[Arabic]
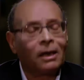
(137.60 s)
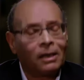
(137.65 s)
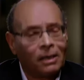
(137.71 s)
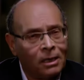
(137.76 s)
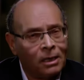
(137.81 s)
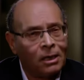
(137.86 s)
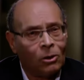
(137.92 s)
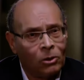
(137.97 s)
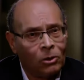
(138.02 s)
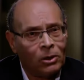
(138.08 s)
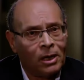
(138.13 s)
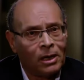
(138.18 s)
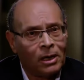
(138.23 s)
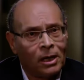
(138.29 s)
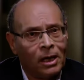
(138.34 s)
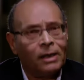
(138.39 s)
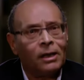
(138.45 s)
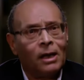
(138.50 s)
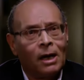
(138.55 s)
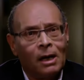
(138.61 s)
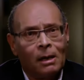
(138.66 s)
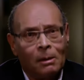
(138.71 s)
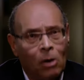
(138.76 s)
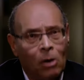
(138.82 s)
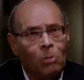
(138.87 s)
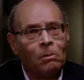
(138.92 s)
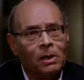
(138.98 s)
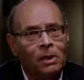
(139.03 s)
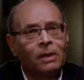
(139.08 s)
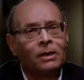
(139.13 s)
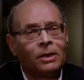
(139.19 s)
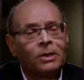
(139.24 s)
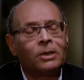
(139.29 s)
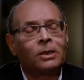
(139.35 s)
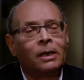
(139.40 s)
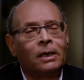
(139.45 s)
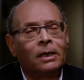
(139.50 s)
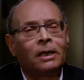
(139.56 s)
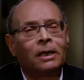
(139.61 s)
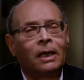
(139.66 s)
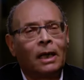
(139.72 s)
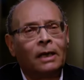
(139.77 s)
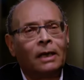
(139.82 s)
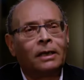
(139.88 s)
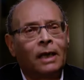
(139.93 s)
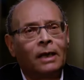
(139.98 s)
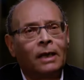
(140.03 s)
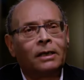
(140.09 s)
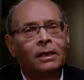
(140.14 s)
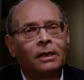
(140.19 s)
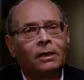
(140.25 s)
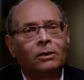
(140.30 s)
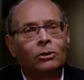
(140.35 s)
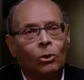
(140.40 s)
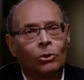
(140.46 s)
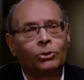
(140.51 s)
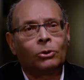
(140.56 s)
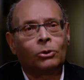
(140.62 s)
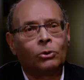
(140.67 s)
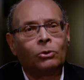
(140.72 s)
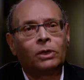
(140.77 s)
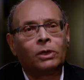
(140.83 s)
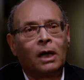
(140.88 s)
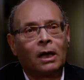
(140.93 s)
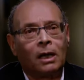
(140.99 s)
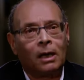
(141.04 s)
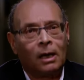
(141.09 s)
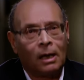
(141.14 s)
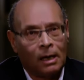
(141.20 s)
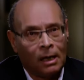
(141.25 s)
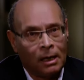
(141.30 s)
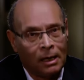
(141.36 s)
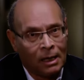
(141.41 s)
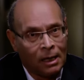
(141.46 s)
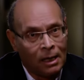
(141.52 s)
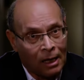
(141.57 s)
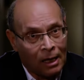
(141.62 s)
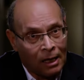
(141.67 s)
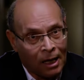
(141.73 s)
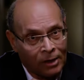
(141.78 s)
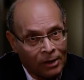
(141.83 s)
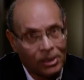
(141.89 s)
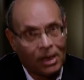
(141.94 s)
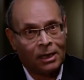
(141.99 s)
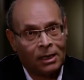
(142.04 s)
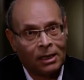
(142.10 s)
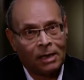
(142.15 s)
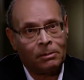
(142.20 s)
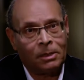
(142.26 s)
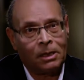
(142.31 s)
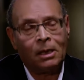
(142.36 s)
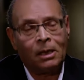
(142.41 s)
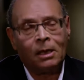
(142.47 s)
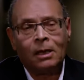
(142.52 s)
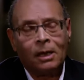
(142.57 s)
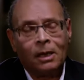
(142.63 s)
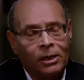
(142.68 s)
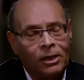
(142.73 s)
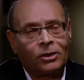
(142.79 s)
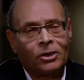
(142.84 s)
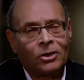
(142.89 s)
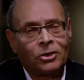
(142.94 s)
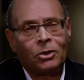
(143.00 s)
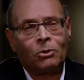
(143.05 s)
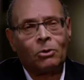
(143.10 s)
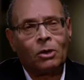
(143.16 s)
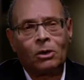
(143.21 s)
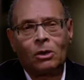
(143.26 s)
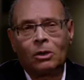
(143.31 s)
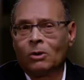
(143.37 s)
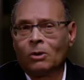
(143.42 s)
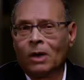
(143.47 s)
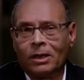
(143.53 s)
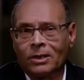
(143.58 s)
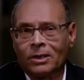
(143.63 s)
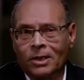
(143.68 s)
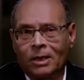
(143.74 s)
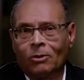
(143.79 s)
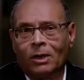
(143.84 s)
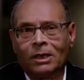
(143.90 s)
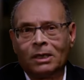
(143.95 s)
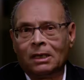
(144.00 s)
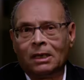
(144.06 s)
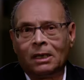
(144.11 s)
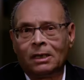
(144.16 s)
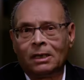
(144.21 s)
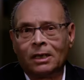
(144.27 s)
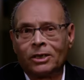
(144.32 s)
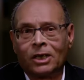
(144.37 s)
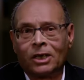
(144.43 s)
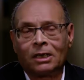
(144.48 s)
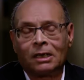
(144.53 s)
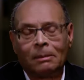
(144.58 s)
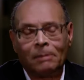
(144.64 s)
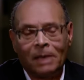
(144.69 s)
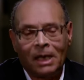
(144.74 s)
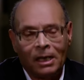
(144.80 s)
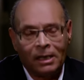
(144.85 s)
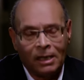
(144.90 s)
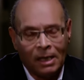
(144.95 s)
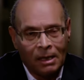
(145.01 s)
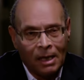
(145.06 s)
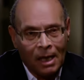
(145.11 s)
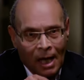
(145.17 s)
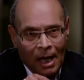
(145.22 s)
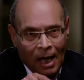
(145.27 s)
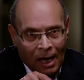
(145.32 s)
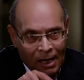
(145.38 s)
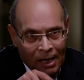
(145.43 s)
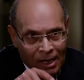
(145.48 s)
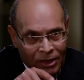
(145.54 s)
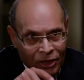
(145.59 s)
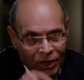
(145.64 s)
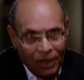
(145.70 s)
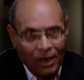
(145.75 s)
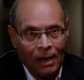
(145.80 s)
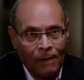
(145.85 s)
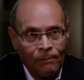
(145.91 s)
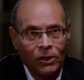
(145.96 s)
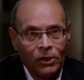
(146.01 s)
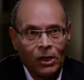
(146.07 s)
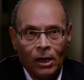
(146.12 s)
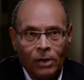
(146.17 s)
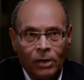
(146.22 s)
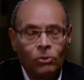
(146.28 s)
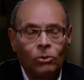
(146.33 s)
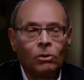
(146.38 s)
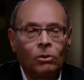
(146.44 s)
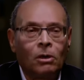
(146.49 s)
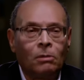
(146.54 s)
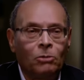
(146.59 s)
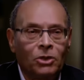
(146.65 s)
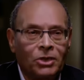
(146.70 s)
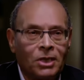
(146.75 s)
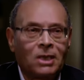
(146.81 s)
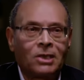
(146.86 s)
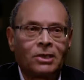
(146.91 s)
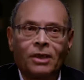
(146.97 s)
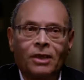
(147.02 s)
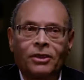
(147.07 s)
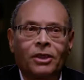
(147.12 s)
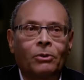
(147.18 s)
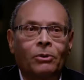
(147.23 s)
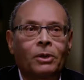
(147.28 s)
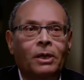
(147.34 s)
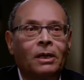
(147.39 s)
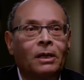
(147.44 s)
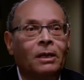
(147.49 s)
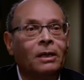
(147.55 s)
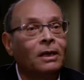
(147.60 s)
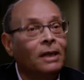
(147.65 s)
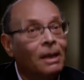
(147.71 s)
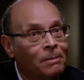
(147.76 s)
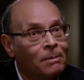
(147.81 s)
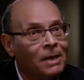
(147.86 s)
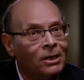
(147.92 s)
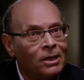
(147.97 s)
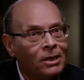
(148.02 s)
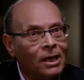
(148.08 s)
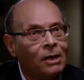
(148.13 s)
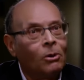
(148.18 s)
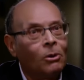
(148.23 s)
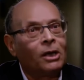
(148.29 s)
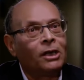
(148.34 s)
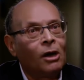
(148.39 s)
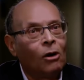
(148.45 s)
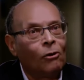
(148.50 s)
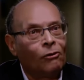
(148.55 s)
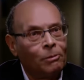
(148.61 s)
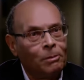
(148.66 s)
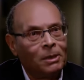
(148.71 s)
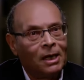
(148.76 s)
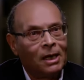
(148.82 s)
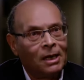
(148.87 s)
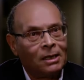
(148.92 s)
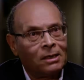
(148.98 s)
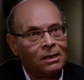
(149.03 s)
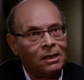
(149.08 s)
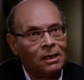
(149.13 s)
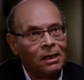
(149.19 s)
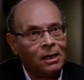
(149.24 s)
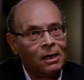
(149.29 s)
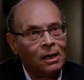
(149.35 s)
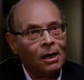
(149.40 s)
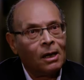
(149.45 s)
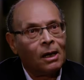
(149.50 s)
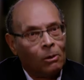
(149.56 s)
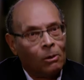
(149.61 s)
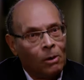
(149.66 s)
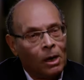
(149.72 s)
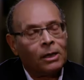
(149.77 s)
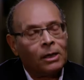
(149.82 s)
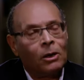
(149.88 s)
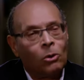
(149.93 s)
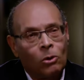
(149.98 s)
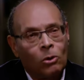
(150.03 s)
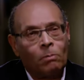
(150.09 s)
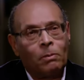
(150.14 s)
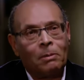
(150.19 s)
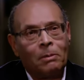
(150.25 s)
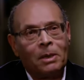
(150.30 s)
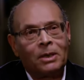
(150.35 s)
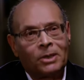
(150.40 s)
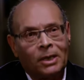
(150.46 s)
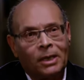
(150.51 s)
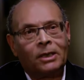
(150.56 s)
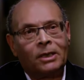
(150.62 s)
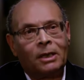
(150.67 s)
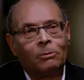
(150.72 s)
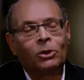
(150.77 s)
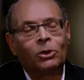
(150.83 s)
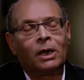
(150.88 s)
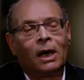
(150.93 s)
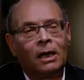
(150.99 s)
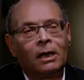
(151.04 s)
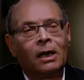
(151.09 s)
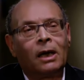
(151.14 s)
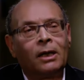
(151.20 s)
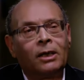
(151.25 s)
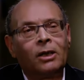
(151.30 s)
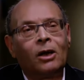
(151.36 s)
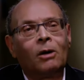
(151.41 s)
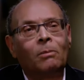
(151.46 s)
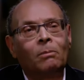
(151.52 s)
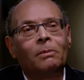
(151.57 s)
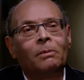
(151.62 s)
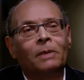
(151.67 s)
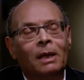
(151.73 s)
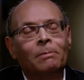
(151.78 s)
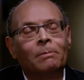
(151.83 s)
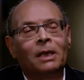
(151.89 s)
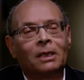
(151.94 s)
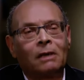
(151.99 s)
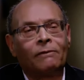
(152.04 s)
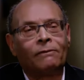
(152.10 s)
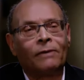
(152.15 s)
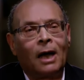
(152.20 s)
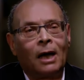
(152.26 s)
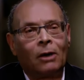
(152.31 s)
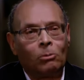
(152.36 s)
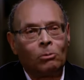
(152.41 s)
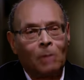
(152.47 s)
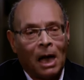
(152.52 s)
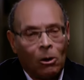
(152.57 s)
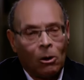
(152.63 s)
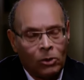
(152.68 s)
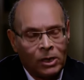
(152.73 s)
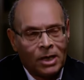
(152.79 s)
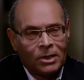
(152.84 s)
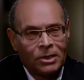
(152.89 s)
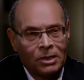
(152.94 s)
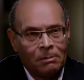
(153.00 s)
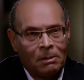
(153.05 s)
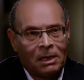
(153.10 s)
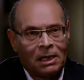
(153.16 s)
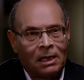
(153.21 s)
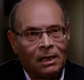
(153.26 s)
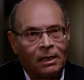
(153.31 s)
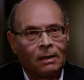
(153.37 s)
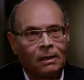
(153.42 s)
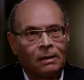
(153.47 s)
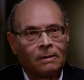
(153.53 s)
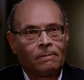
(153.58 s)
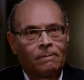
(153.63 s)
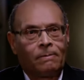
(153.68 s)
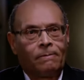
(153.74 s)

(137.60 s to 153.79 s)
لكن انا اقول لك ان هم يعني يخطئون الخطا الكبير اذا تصوروا انه هذا سيؤدي الى نجاتهم لاني على ثقه انه المسلسل الثوري لم ينتهي وانه في بدايته وانه ربما سيندمون على انهم لم يتفاعلوا مع اناس مثلنا